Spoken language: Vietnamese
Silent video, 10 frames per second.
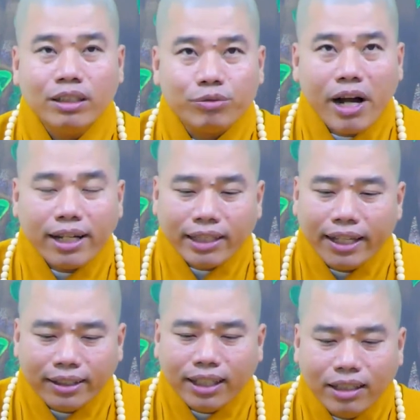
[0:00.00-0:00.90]
thì phát
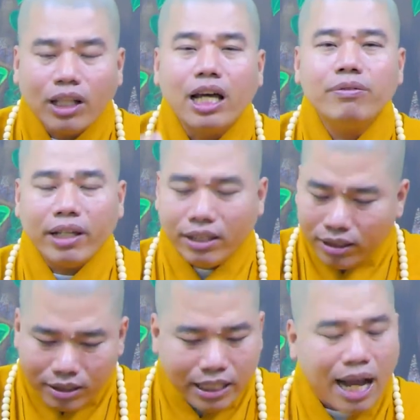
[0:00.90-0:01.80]
triển cái trí tuệ vị
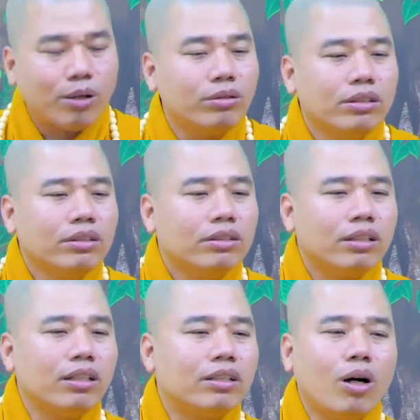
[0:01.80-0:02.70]
sao
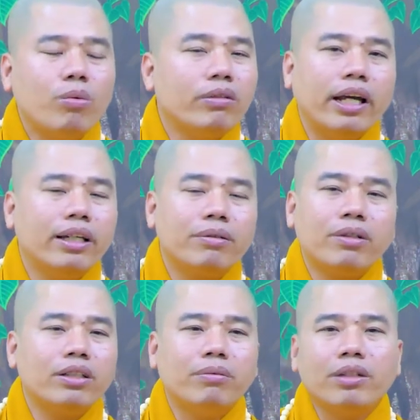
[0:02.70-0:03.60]
thì nó tốt vậy
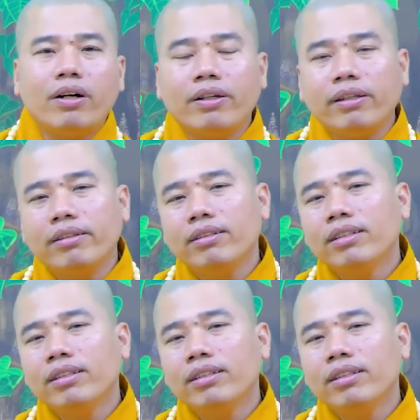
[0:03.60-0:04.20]
không nói dòng dõi